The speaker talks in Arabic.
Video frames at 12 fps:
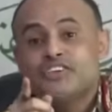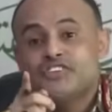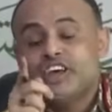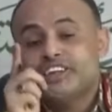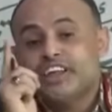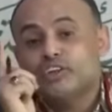
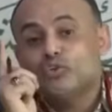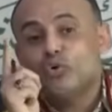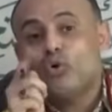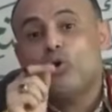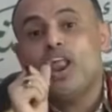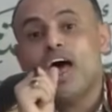
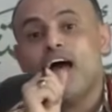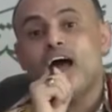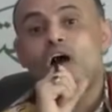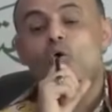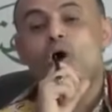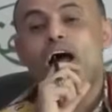
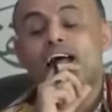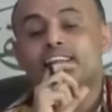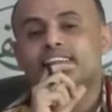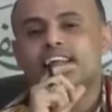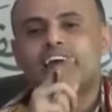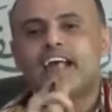ستدخلها
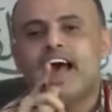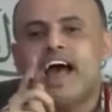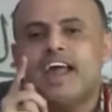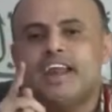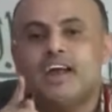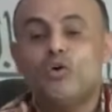وأنت
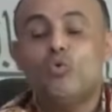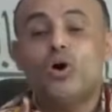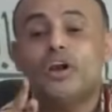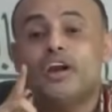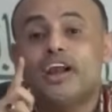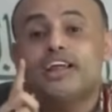كاره
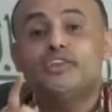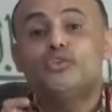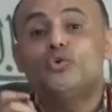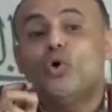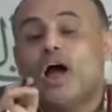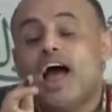
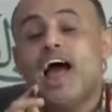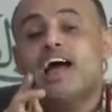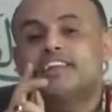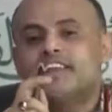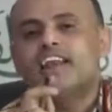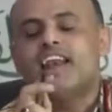والرد
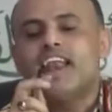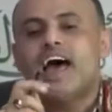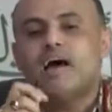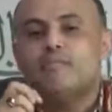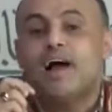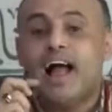آت
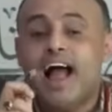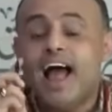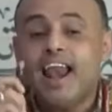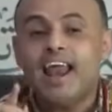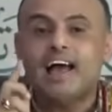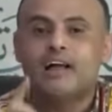لا
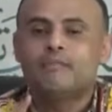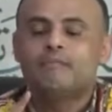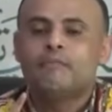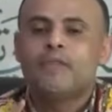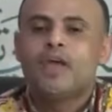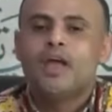محالة
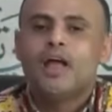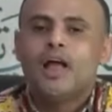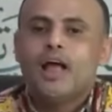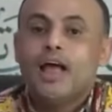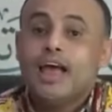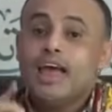
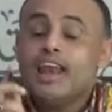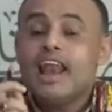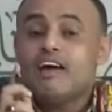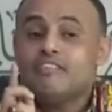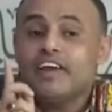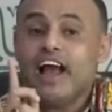
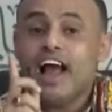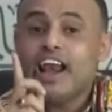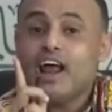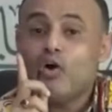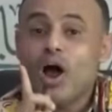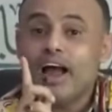إلا في
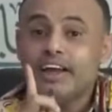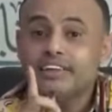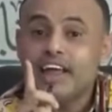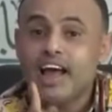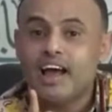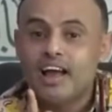حالة
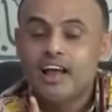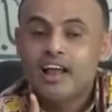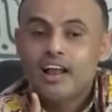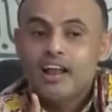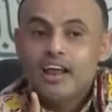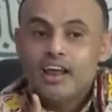واحدة
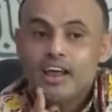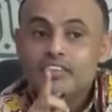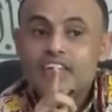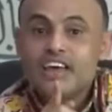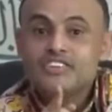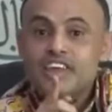
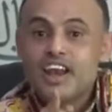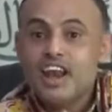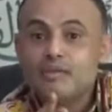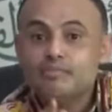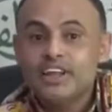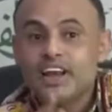إذا
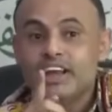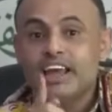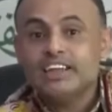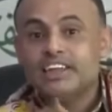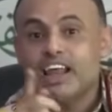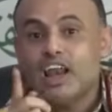سلمت
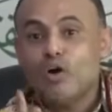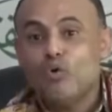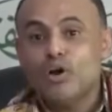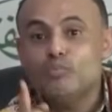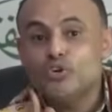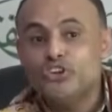القتلة
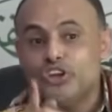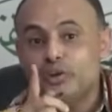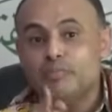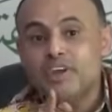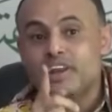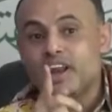
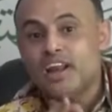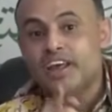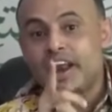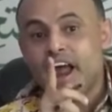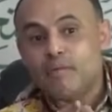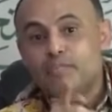والمجرمين
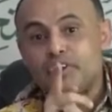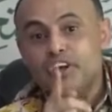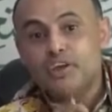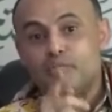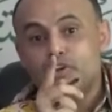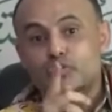
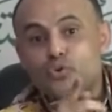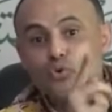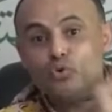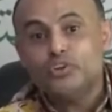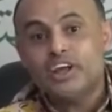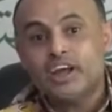الإرهابيين من
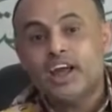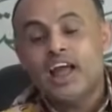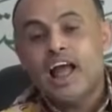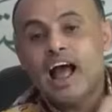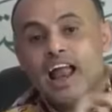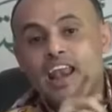جنودك
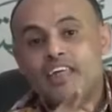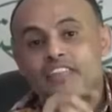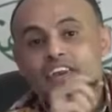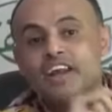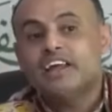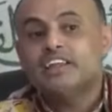
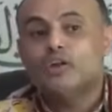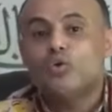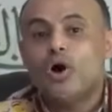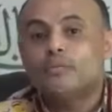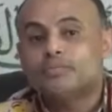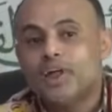الذين
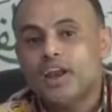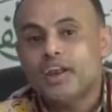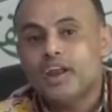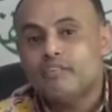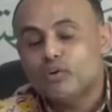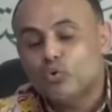قتلوا
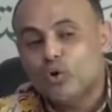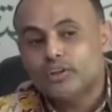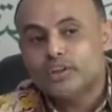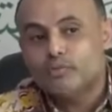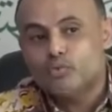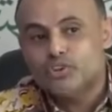أبطالنا في
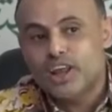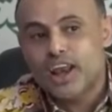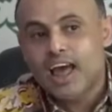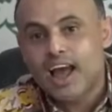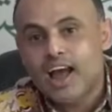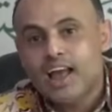القوات
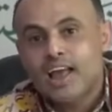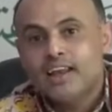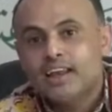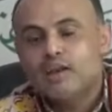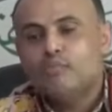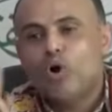المسلحة
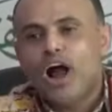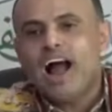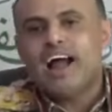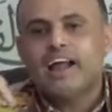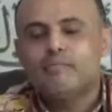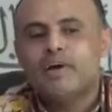
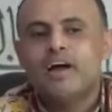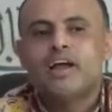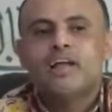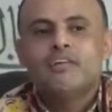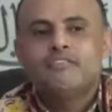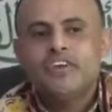للمحاكمة
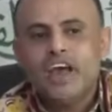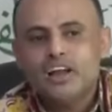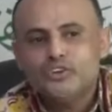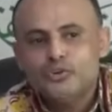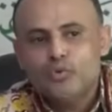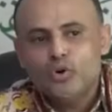في
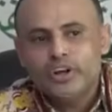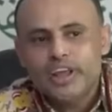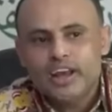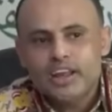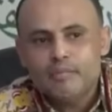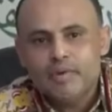
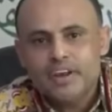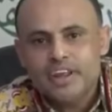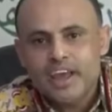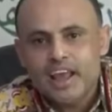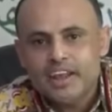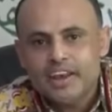الجمهورية
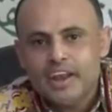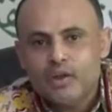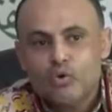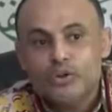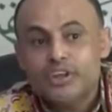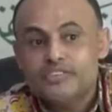اليمنية
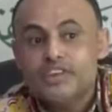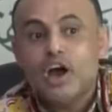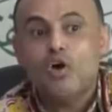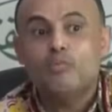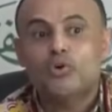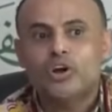لينالوا
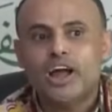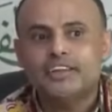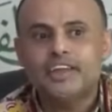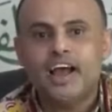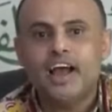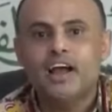جزاءهم
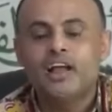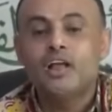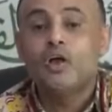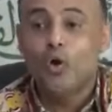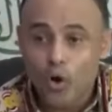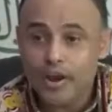الرادع
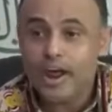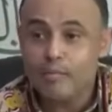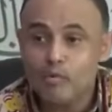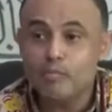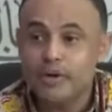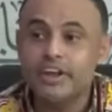هنا
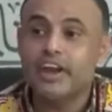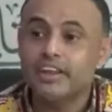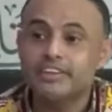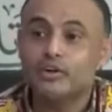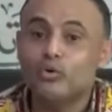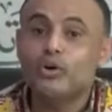ممكن
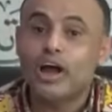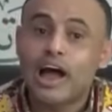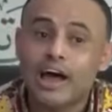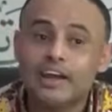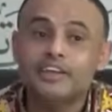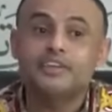أن تكون
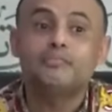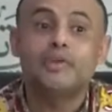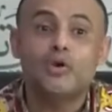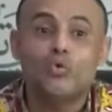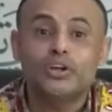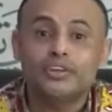خرجت من
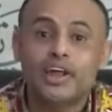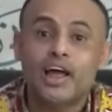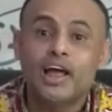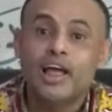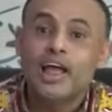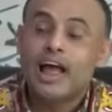
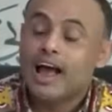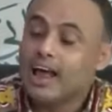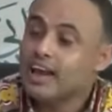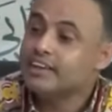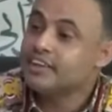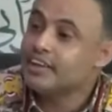الورطة
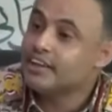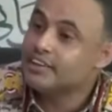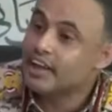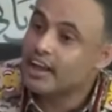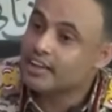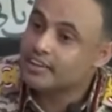التي قد
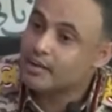دخلت